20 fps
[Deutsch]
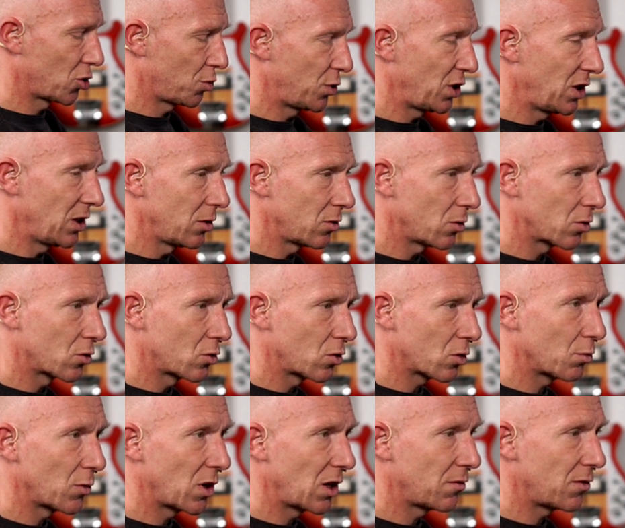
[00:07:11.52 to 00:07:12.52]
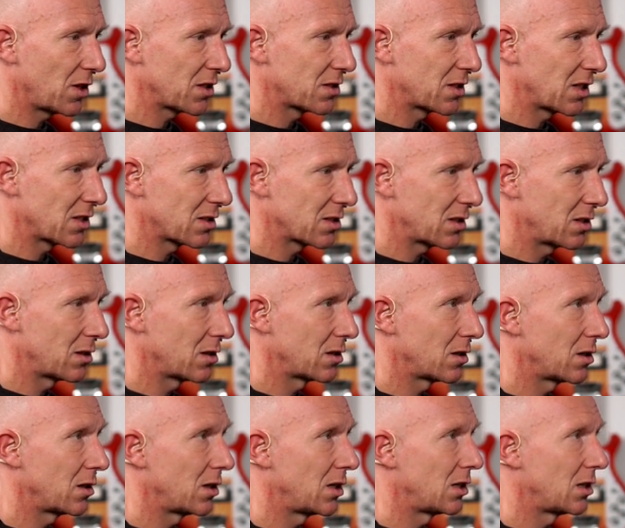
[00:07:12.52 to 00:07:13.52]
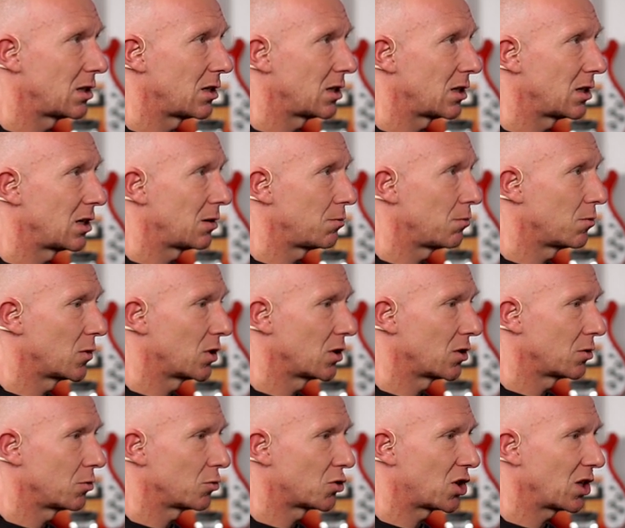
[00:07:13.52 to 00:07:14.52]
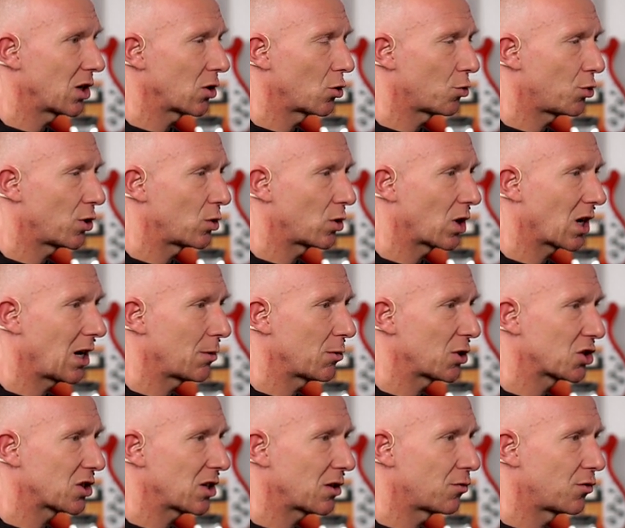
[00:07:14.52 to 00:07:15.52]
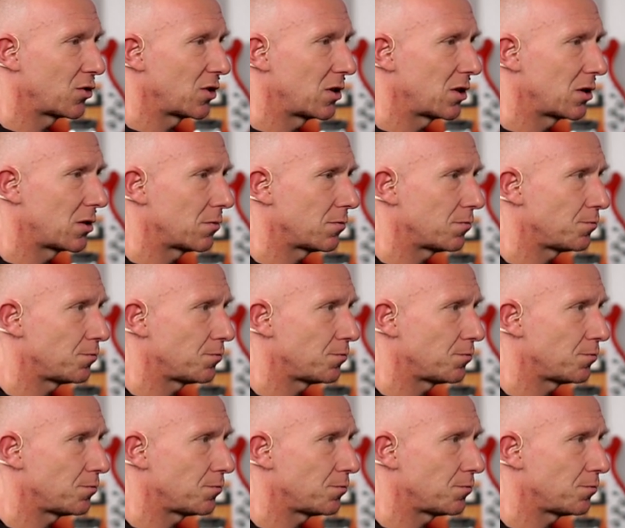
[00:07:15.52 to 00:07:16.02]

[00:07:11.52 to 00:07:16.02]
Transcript: spielen und gucken mal, was jetzt äh, in dem äh, im Stereopanorama stattfindet.